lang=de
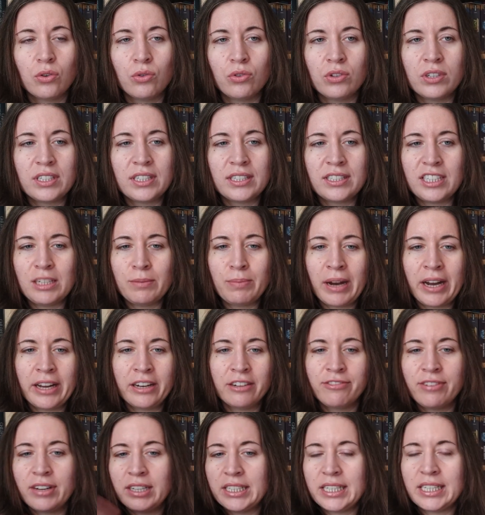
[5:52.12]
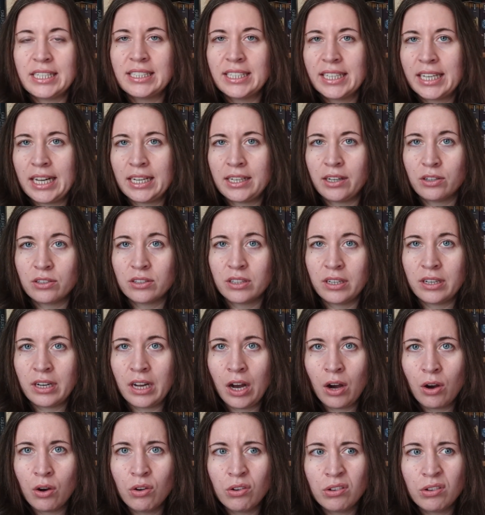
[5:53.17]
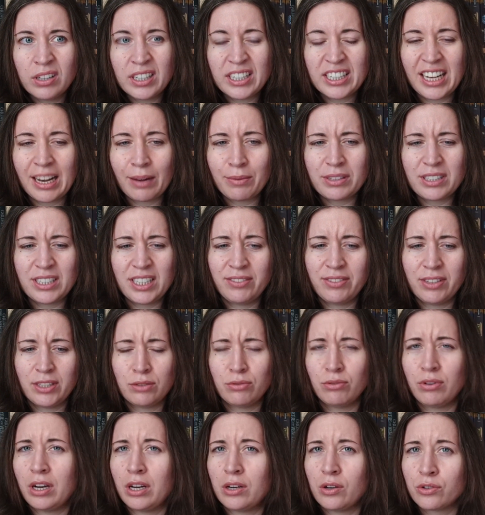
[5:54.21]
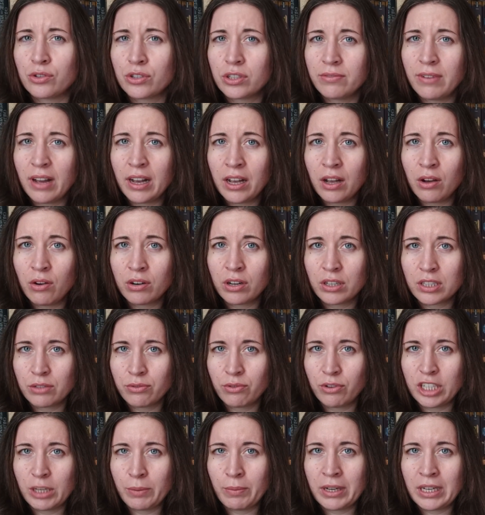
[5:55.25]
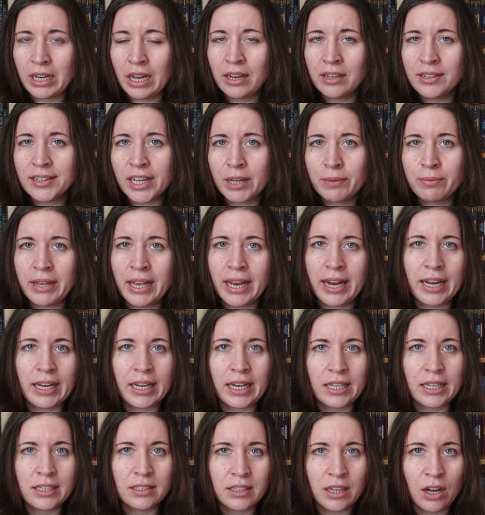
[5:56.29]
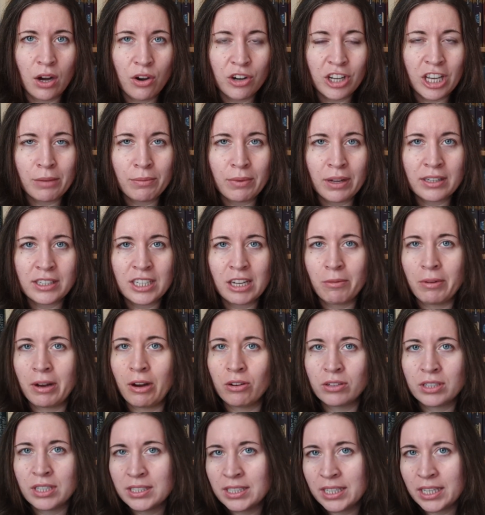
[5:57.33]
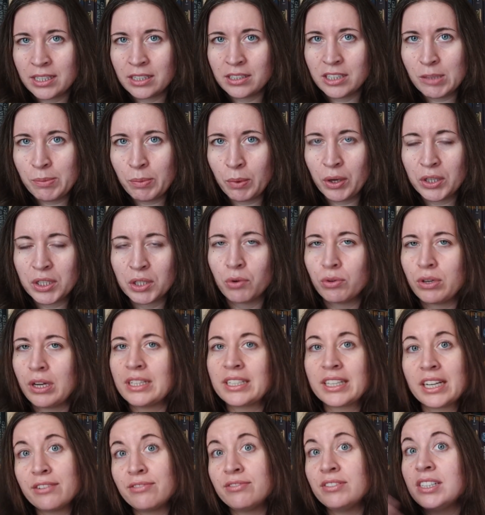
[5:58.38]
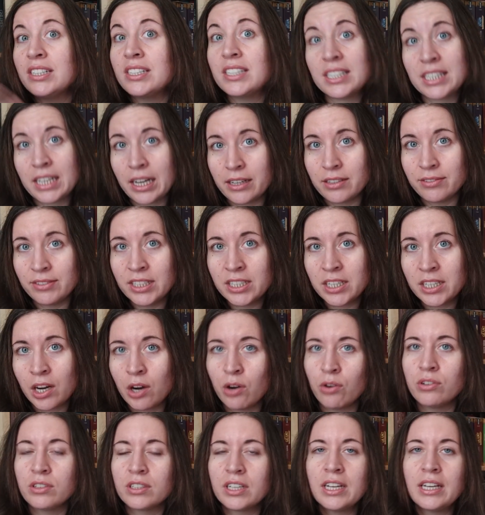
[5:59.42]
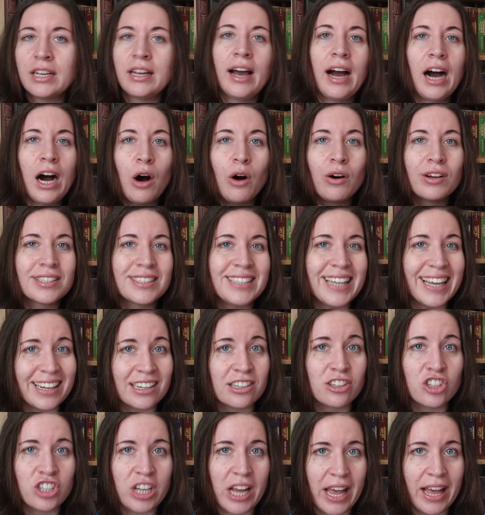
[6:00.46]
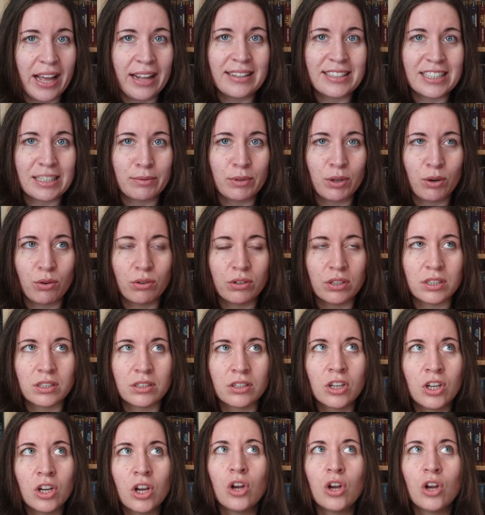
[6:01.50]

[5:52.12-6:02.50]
Und die beiden verlieren sich halt aus den Augen. Ich glaube, sie wird sogar noch schwanger oder so von jemand anderem. Er heiratet auch jemanden, aber auch das geht in die Brüche. Und dann treffen die sich halt wieder und auch Second Chance im Grunde.